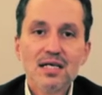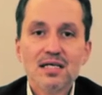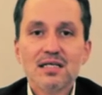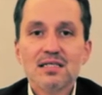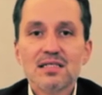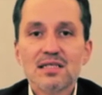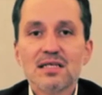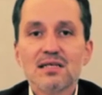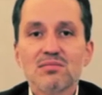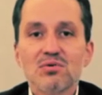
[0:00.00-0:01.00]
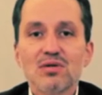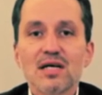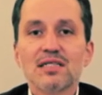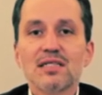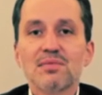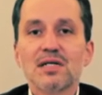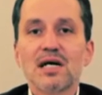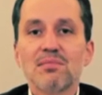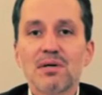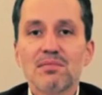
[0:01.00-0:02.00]
İkincisi bu nasıl bir
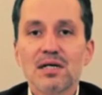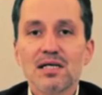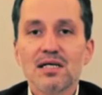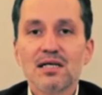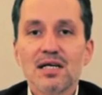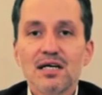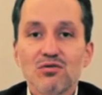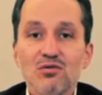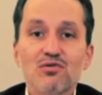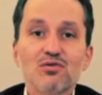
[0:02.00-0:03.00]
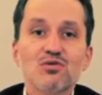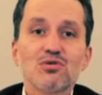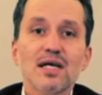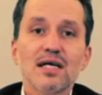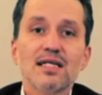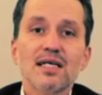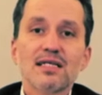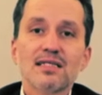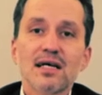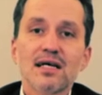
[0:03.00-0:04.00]
kapanma ki nüfusun
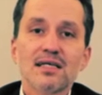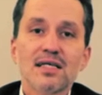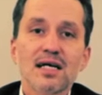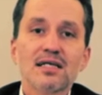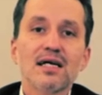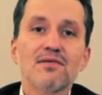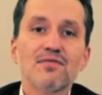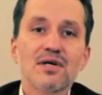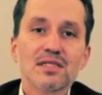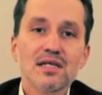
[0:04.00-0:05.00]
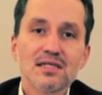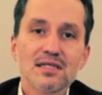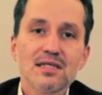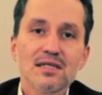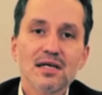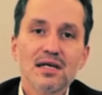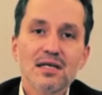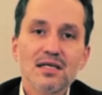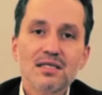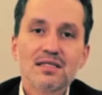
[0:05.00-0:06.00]
neredeyse yarıdan fazlası
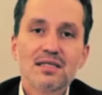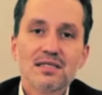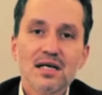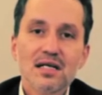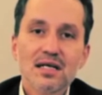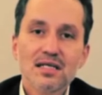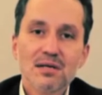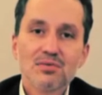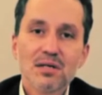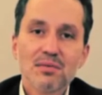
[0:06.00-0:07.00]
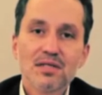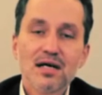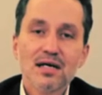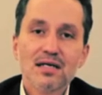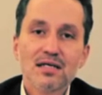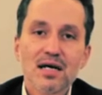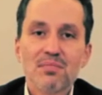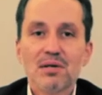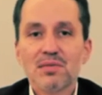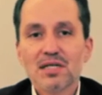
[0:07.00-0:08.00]
istisnalar kapsamında
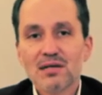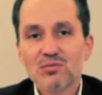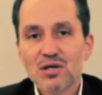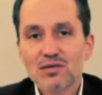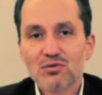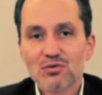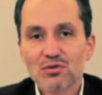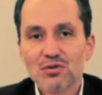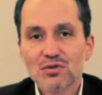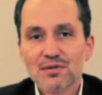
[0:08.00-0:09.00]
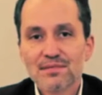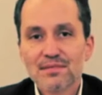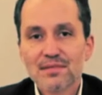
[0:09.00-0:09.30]
kapanmadan muaf tutuluyor.